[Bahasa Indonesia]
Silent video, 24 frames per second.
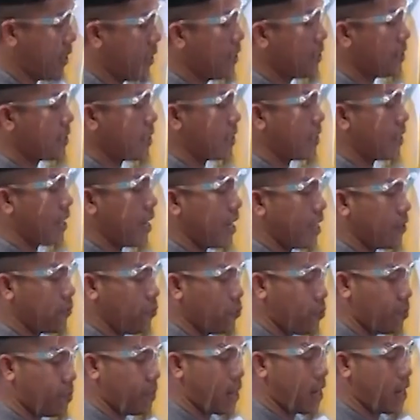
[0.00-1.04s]
setelah
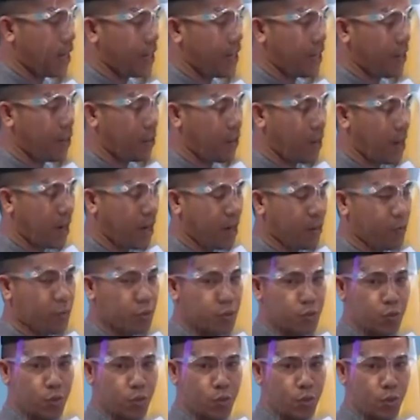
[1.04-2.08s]
duma ada waw
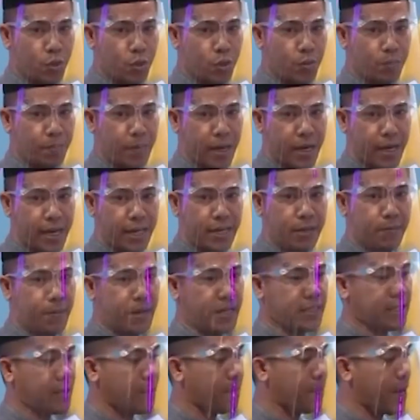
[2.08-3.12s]
sukun, maka
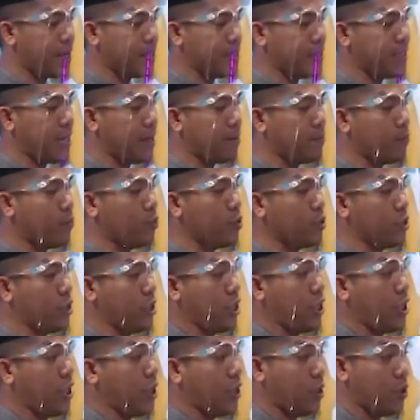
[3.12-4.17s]
dibaca panjang
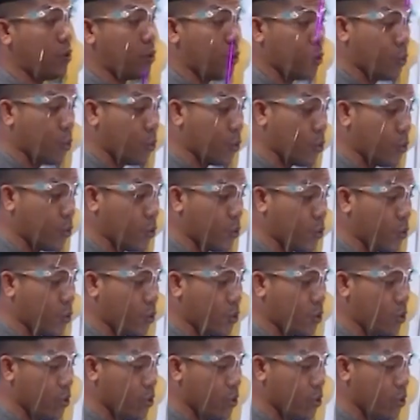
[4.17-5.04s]
bunyi u.